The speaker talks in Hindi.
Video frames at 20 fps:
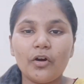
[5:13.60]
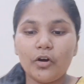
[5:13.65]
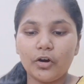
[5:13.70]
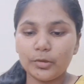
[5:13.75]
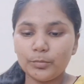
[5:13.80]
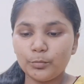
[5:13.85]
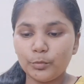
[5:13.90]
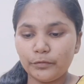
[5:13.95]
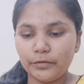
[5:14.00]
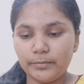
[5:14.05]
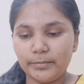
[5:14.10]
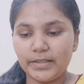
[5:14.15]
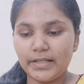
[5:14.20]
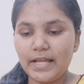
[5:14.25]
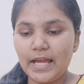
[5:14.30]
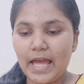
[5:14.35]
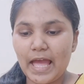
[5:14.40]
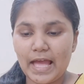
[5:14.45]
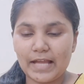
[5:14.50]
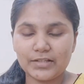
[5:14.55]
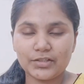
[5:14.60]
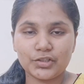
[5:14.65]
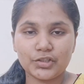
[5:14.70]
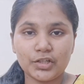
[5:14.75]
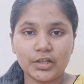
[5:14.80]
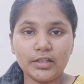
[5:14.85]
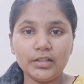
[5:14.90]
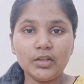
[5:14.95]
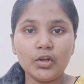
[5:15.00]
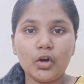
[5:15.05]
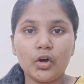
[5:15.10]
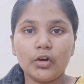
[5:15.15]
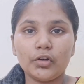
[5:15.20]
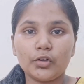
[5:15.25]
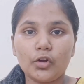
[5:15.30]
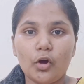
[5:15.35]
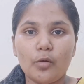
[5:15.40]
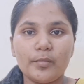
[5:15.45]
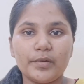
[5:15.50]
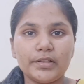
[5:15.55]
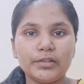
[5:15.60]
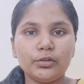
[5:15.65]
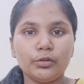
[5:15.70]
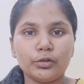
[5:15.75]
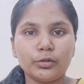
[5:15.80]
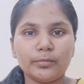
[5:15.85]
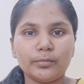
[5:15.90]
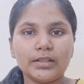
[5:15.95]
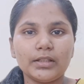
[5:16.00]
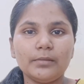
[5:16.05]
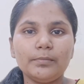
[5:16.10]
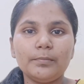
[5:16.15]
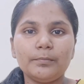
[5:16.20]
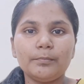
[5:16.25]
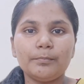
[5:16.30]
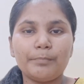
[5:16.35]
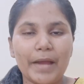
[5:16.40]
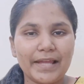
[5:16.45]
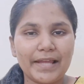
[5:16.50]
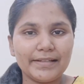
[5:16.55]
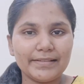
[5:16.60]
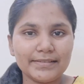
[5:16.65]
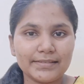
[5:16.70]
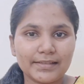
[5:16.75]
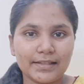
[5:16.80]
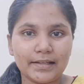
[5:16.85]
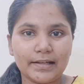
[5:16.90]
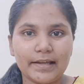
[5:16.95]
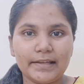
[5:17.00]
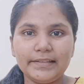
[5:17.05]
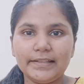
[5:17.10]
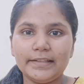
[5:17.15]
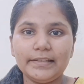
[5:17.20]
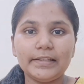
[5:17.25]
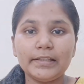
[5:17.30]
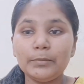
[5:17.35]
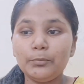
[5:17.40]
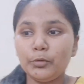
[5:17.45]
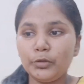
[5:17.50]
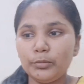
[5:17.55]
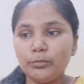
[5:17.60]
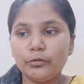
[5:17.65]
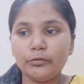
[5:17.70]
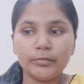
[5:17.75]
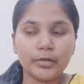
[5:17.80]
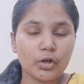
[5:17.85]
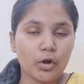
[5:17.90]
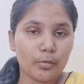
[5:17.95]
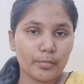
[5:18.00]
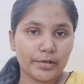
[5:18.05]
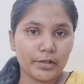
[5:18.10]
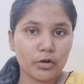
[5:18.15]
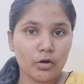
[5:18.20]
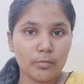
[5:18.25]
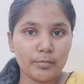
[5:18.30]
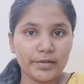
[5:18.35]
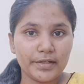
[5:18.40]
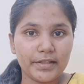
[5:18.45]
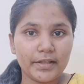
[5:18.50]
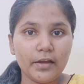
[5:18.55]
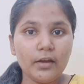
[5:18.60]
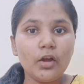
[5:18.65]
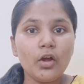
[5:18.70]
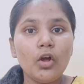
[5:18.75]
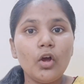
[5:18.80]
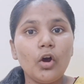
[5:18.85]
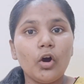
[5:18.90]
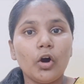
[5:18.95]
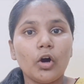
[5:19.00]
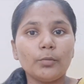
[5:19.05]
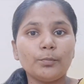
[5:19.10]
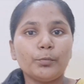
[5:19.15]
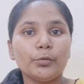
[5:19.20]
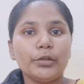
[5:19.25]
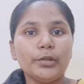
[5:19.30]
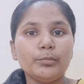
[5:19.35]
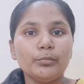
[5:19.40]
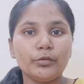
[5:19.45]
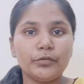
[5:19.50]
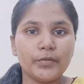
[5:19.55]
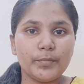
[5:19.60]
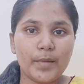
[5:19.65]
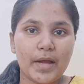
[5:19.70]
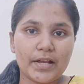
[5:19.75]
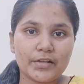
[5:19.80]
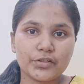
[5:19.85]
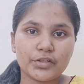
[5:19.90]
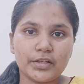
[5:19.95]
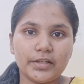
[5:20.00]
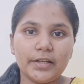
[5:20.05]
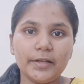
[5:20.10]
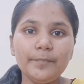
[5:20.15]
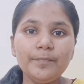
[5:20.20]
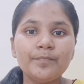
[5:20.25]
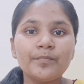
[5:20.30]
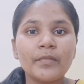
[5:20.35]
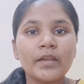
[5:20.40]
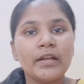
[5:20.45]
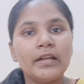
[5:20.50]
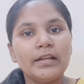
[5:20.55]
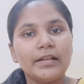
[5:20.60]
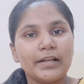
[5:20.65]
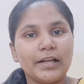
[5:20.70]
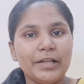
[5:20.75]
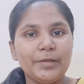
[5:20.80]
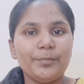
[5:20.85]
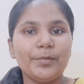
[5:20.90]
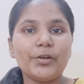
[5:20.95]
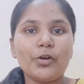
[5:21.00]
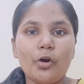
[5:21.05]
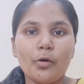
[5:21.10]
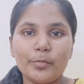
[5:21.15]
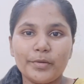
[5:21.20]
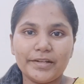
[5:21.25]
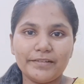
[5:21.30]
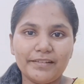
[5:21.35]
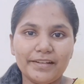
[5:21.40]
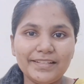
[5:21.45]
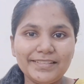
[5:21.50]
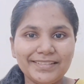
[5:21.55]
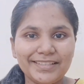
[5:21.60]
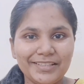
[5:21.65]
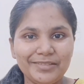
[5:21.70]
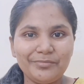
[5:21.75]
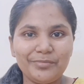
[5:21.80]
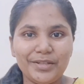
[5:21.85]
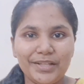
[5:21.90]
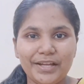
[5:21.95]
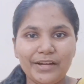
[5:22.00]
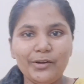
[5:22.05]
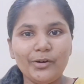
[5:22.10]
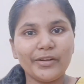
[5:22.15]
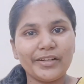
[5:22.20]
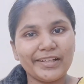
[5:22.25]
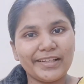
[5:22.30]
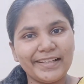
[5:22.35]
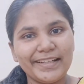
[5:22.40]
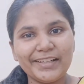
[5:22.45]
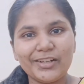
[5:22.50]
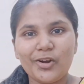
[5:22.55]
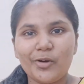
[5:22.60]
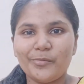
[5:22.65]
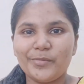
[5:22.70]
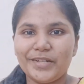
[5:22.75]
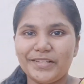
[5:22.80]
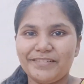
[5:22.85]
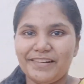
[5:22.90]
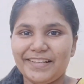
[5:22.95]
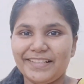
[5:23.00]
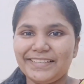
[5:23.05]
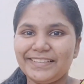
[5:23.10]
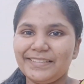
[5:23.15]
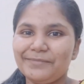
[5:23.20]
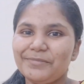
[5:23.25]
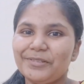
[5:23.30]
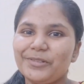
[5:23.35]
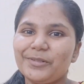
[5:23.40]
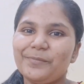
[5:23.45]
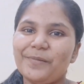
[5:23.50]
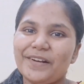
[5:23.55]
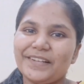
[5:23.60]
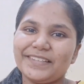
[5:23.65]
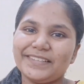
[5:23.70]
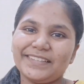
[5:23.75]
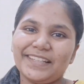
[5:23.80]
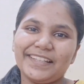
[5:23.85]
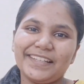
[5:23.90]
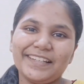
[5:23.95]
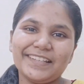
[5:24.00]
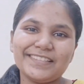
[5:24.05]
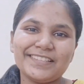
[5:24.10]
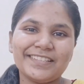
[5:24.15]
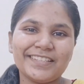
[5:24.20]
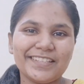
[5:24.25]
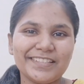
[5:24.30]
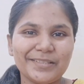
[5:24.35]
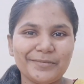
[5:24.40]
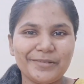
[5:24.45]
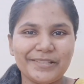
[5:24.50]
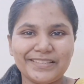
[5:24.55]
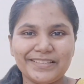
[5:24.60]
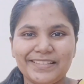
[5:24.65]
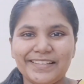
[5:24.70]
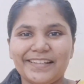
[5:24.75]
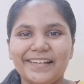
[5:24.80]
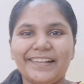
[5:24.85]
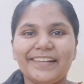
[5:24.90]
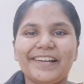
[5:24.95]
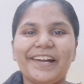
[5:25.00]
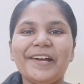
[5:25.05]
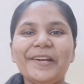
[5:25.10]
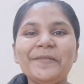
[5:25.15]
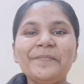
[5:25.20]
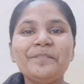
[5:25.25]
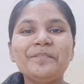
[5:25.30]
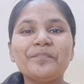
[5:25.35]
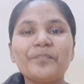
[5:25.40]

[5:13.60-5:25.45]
और मूवी में ना एक्शन और कॉमेडी दोनों मतलब बैलेंस करा है ये नहीं कि पूरी मूवी में कॉमेडी कॉमेडी है और पूरी मूवी में एक्शन है कहीं पे कॉमेडी वाले सीन भी हैं और हर एक कॉमेडी वाला सीन बिल्कुल पाकिस्तान की अच्छे से बेजती कर रहा है